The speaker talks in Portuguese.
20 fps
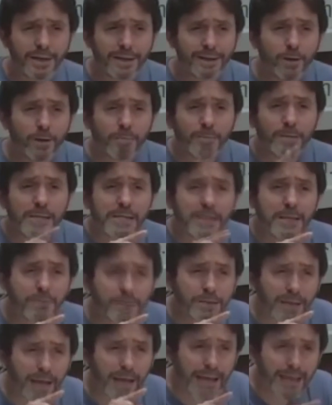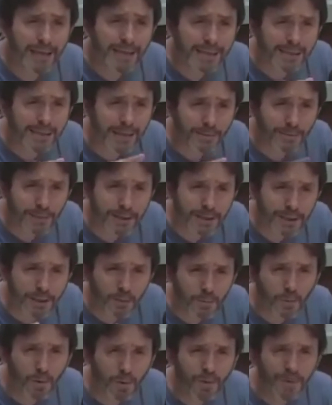não pensamos, e a saúde que
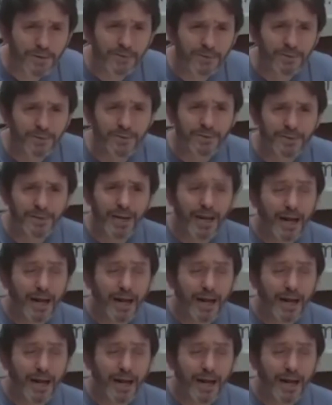eu gozo?